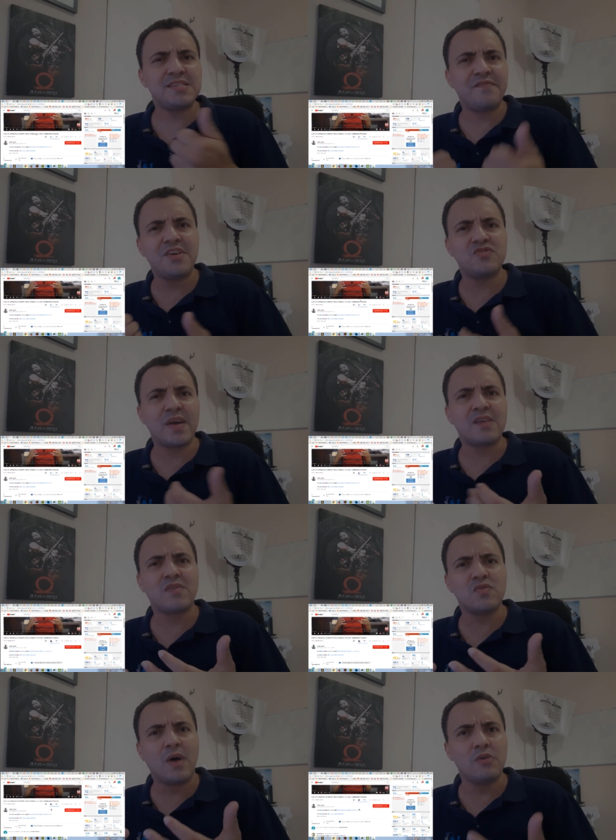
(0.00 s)
esse vídeo aí
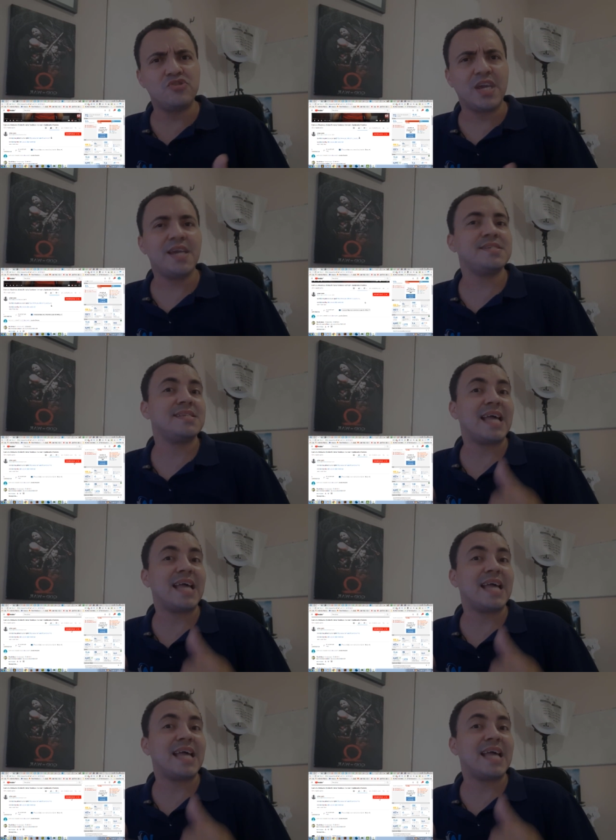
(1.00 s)
com a tua audiência,